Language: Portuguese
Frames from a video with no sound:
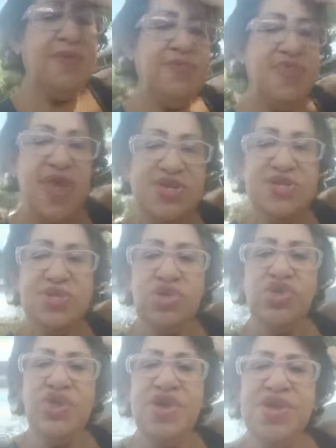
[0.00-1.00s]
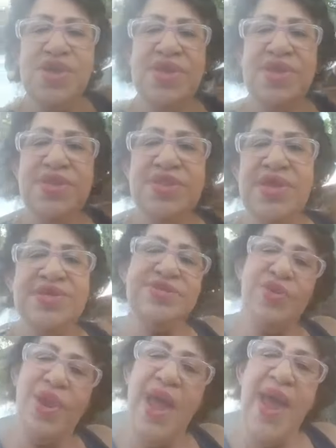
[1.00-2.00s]
Deixe o seu joinha aí, deixe o
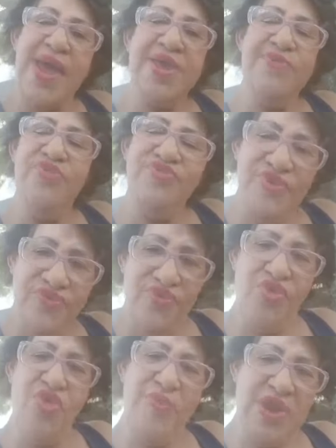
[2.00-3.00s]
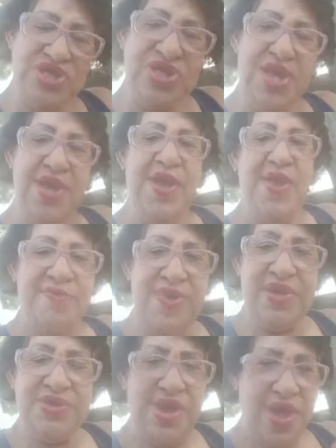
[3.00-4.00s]
seu like, por favor, compartilhe. Me
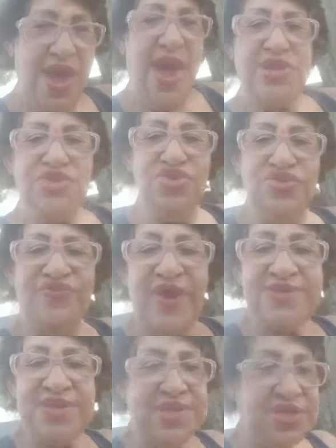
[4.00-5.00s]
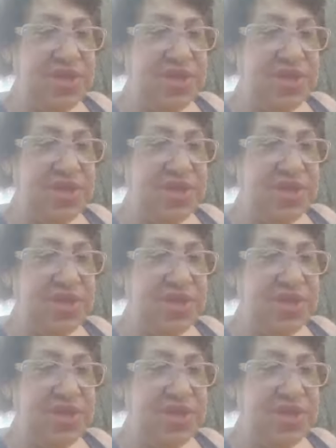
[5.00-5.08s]
ajuda, faça isso